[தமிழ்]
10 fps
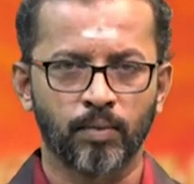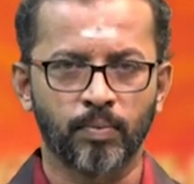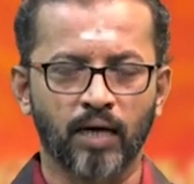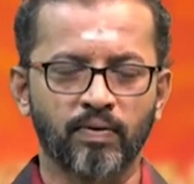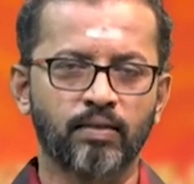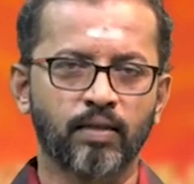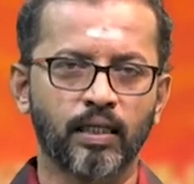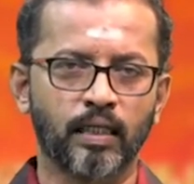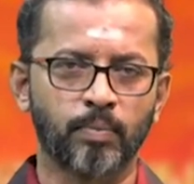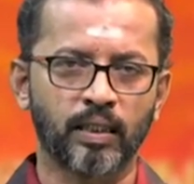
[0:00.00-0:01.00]
எம் அவற்றை
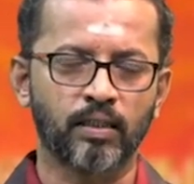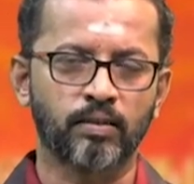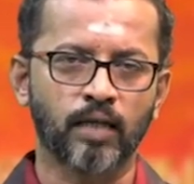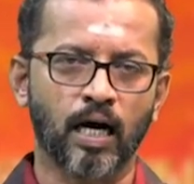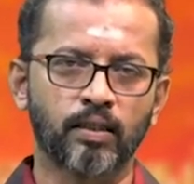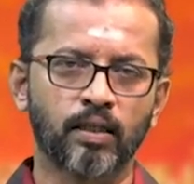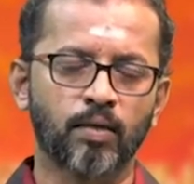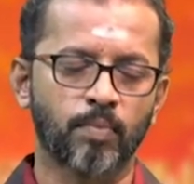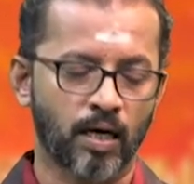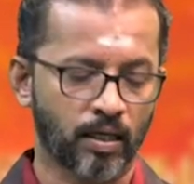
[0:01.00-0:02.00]
எமக்கு
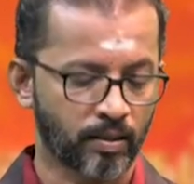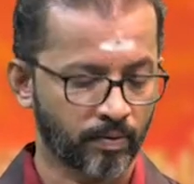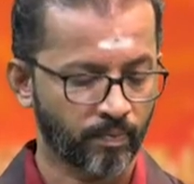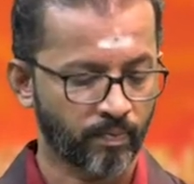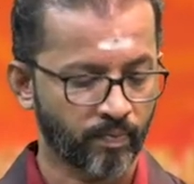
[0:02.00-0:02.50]
சாதகமாக